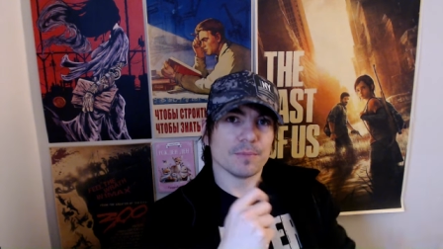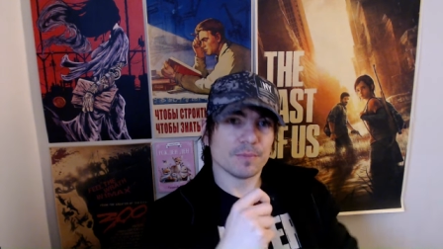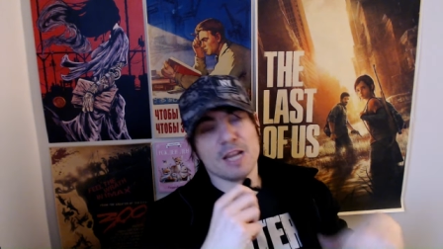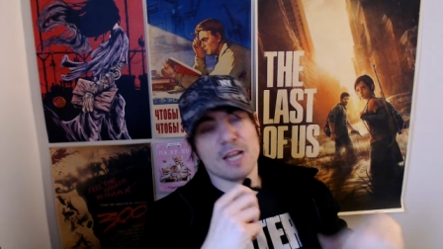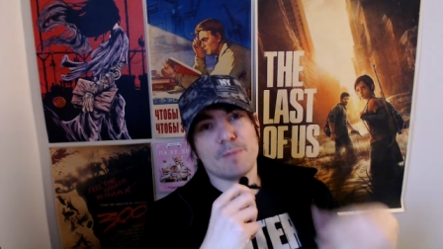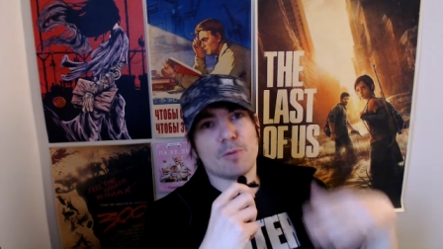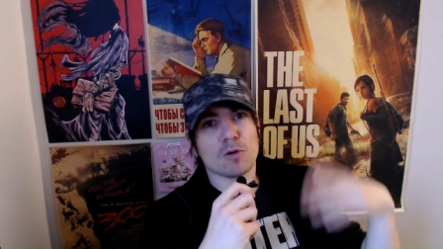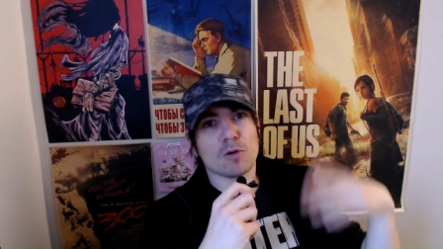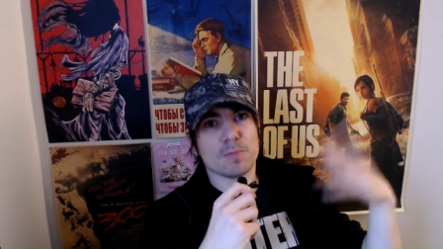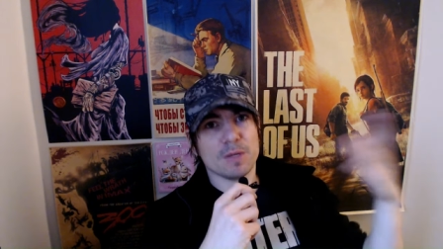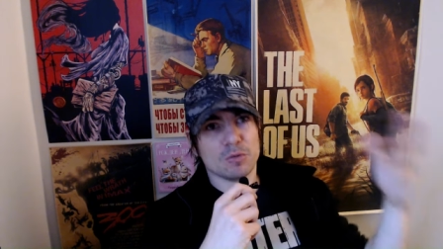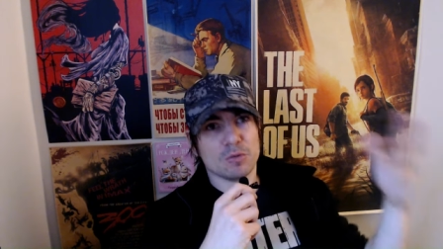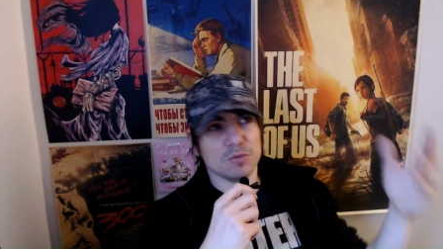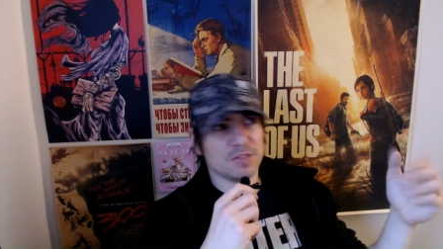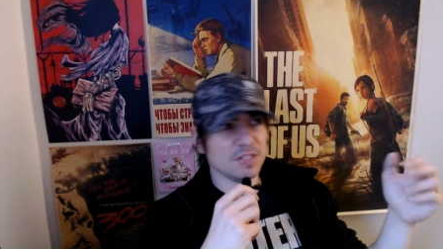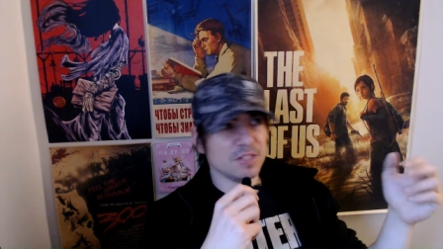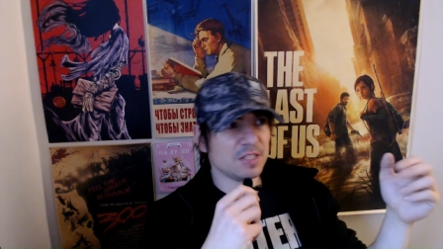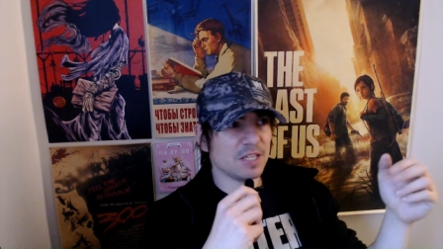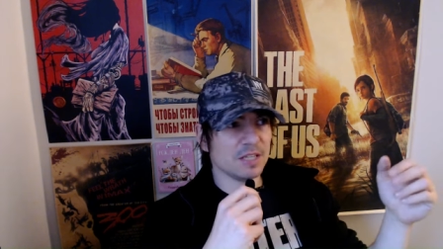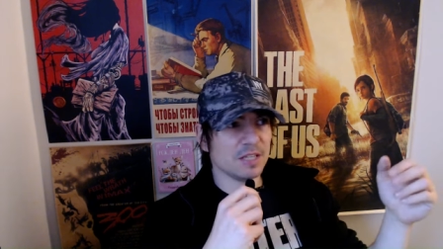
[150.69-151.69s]
À l'époque, mes
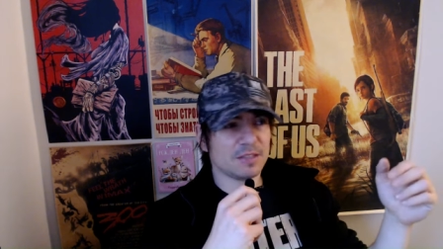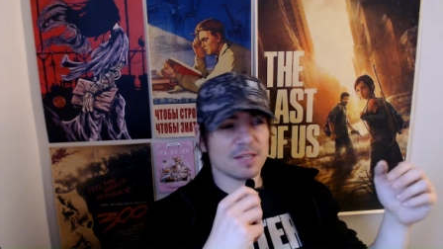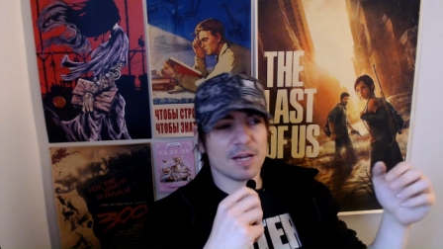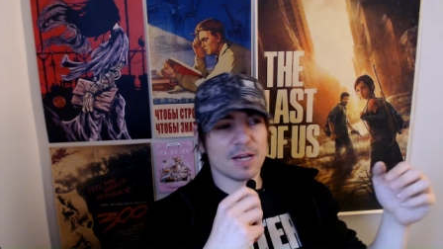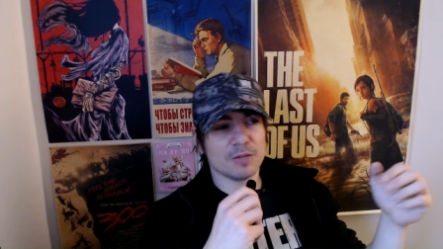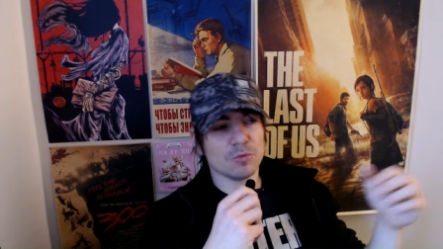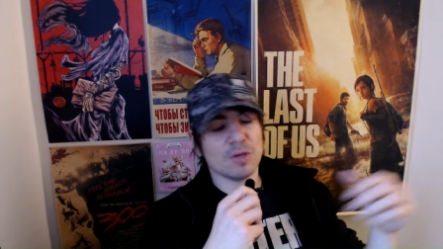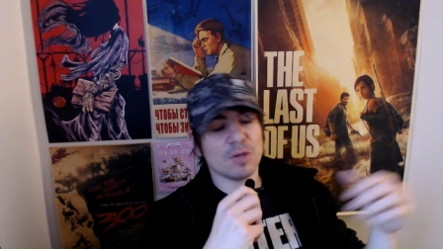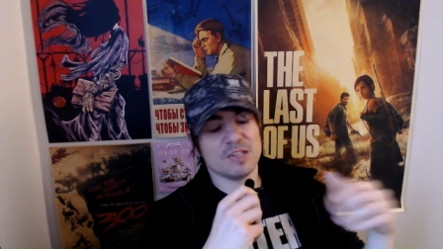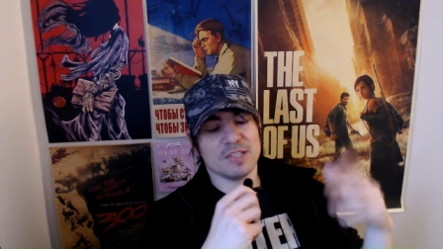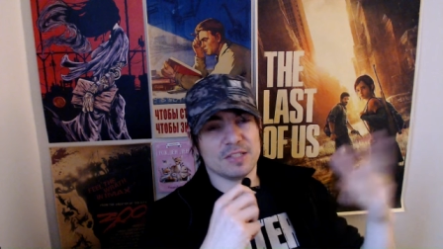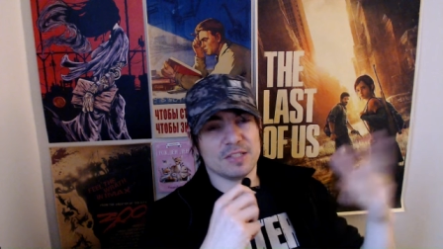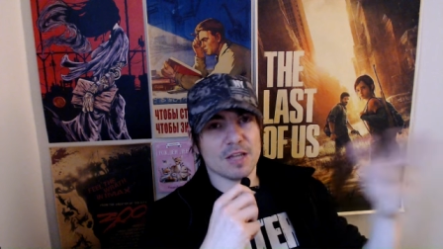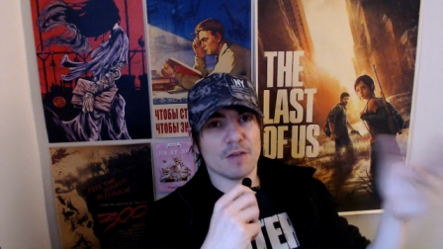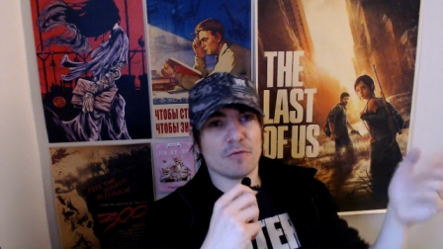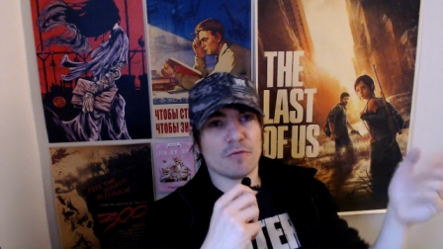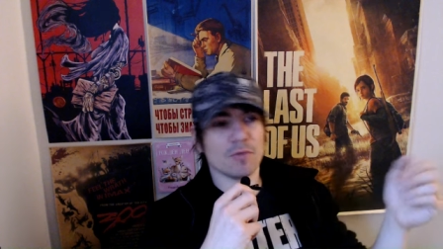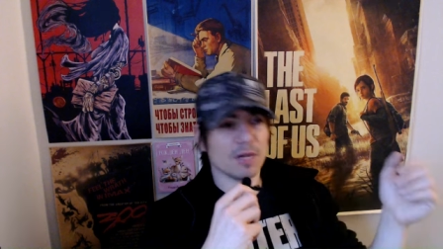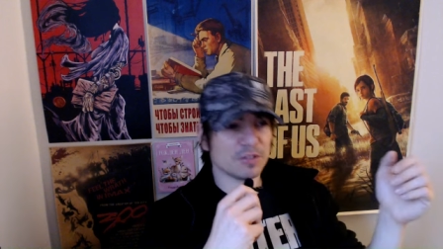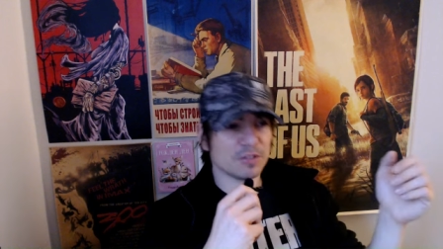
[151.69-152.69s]
cousines qui étaient ados, elles étaient
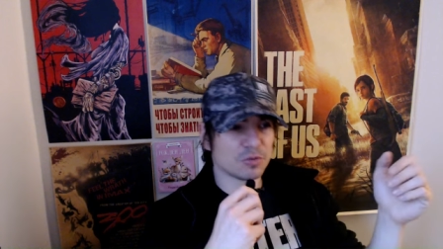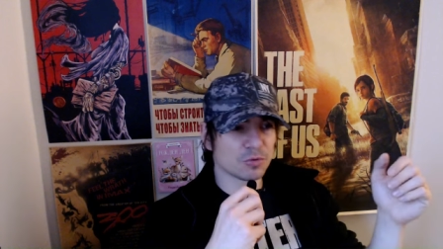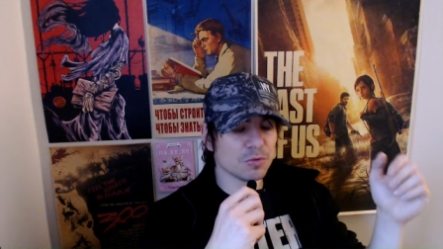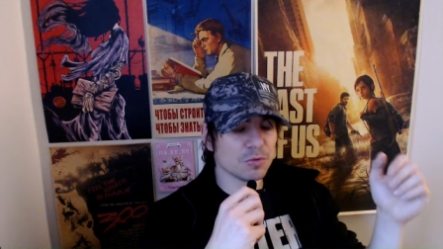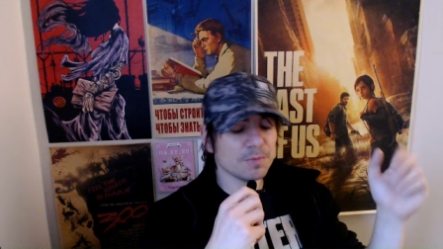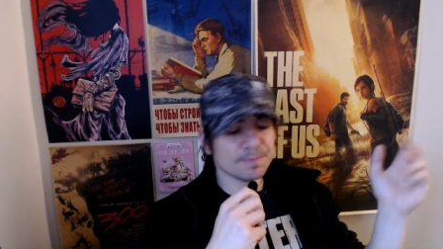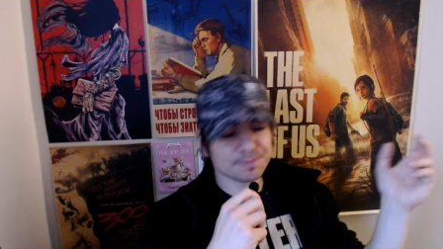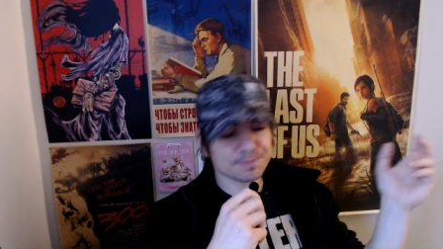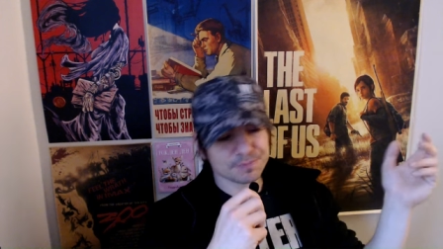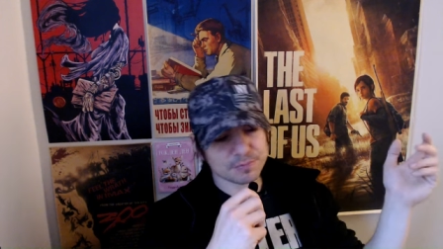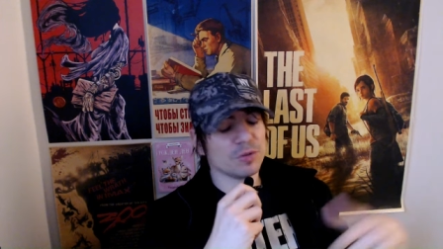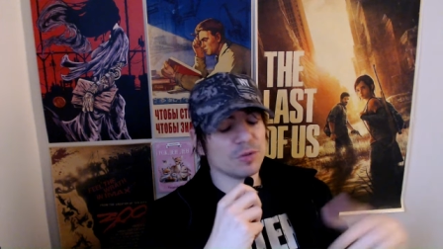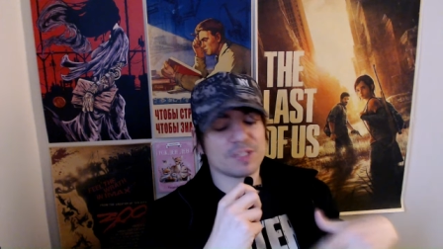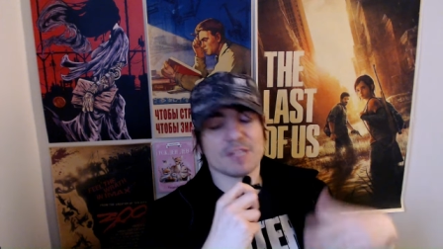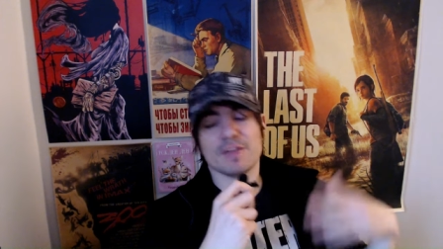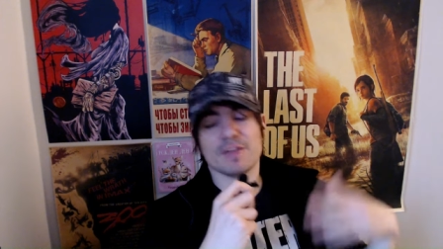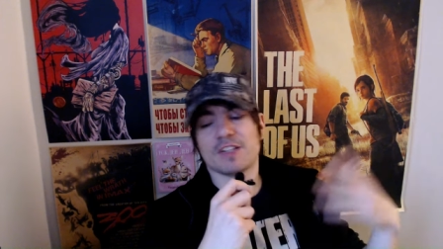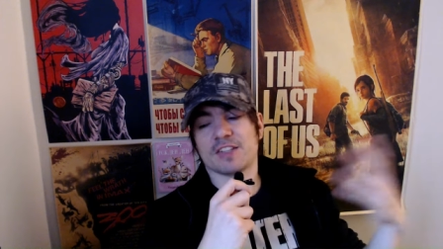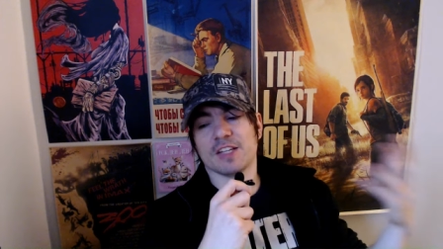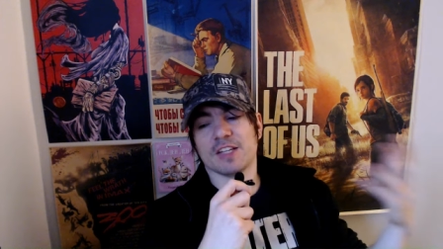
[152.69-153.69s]
à fond là-dessus. Je
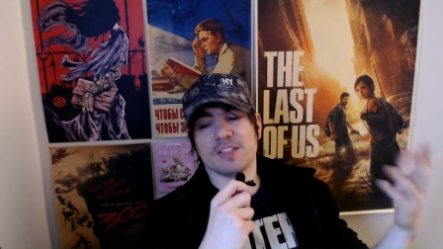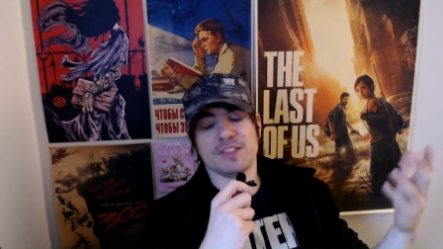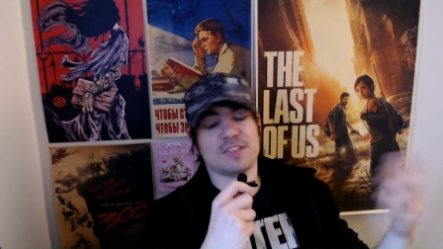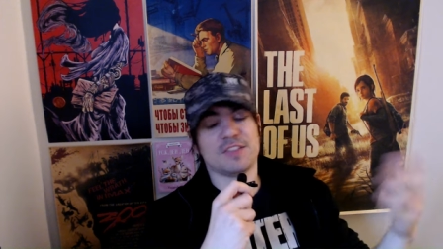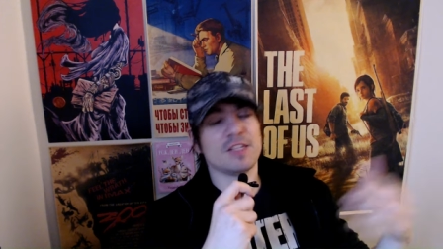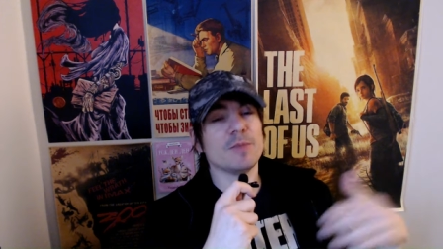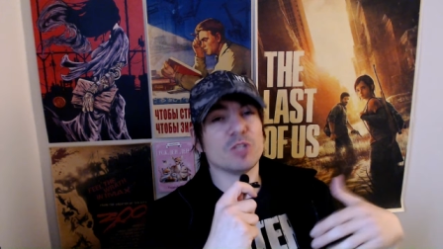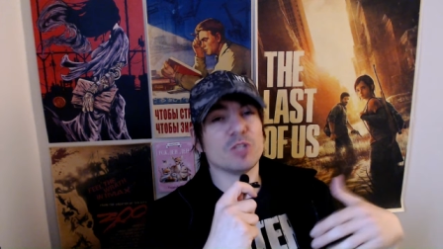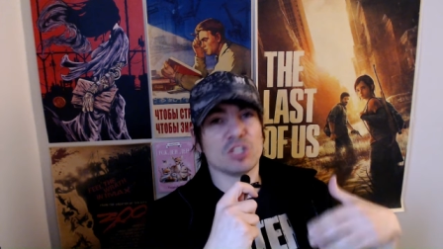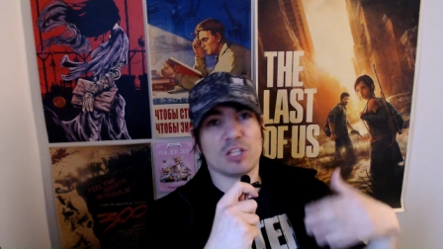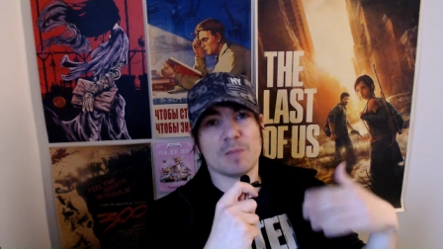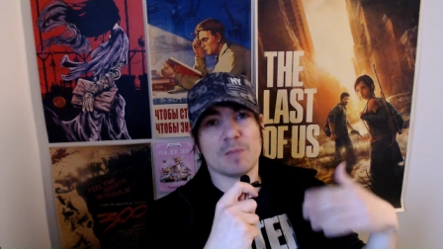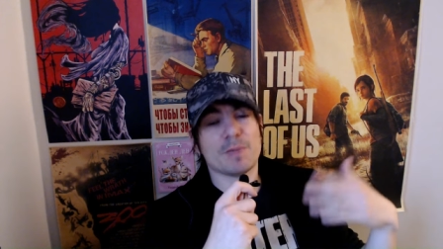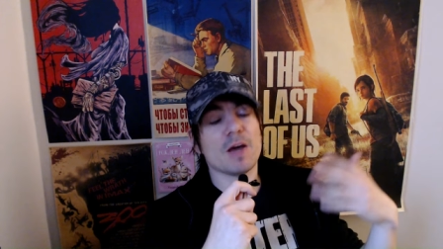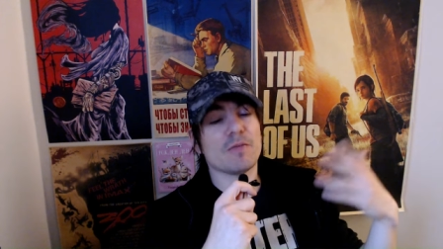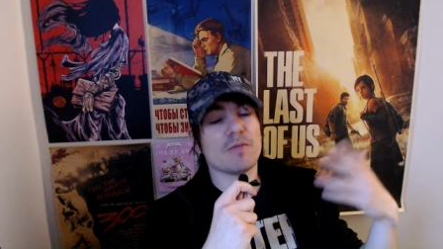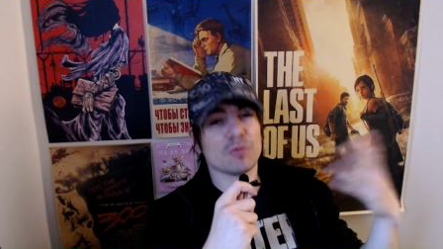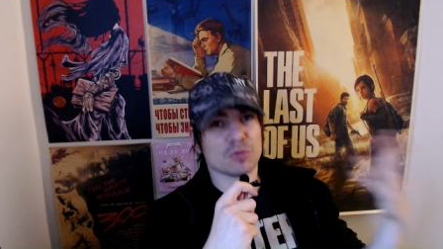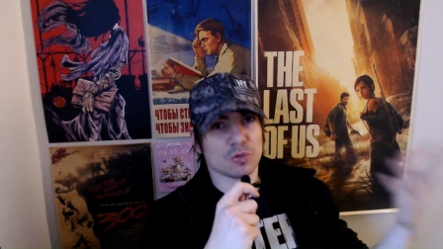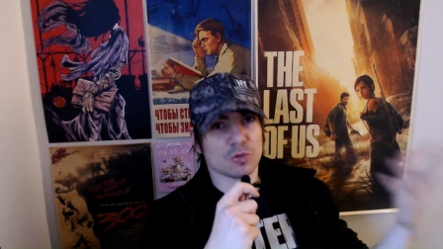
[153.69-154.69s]
savais que ça existait, mais j'étais
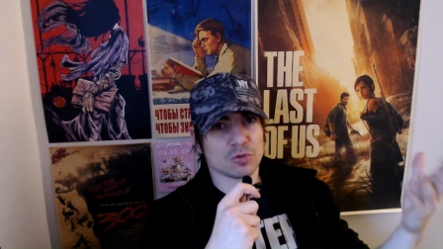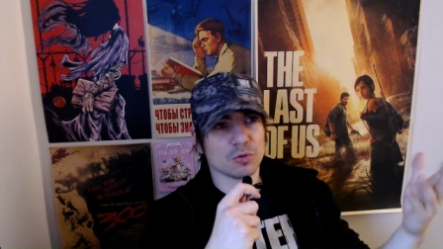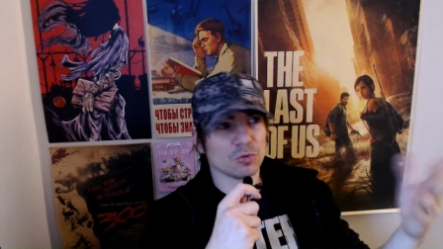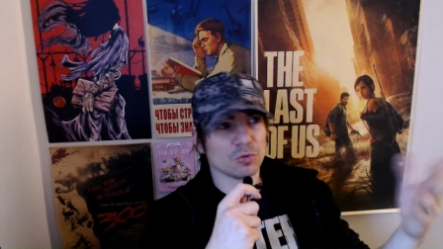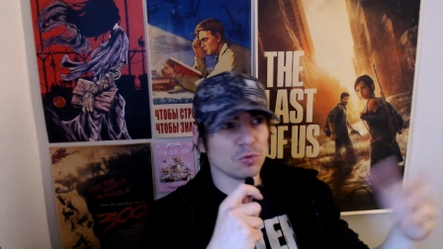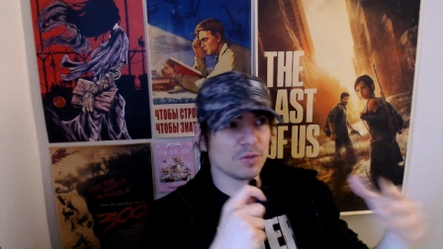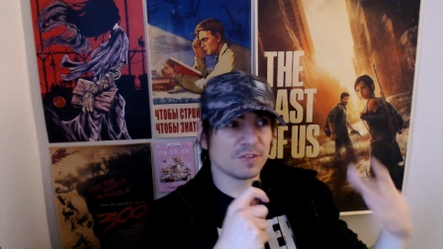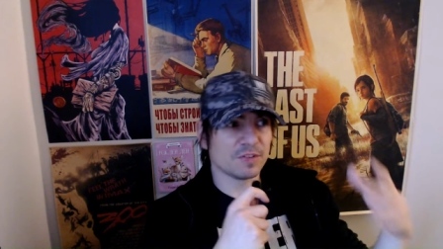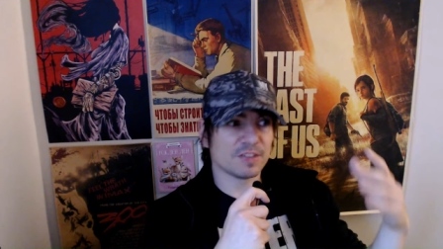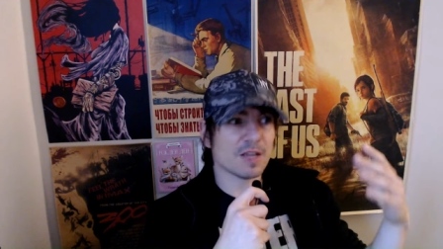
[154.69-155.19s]
pas à fond sur ce truc.